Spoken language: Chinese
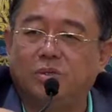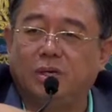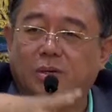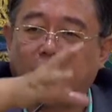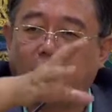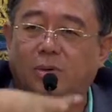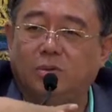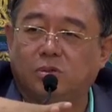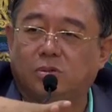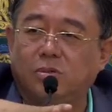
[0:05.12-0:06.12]
一个毛毛
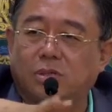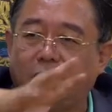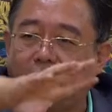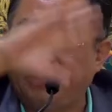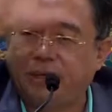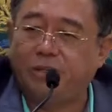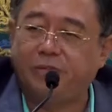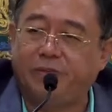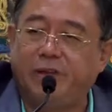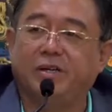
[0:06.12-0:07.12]
虫，它要变
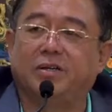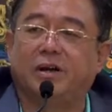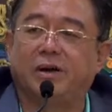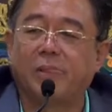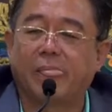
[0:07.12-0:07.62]
成飞蛾，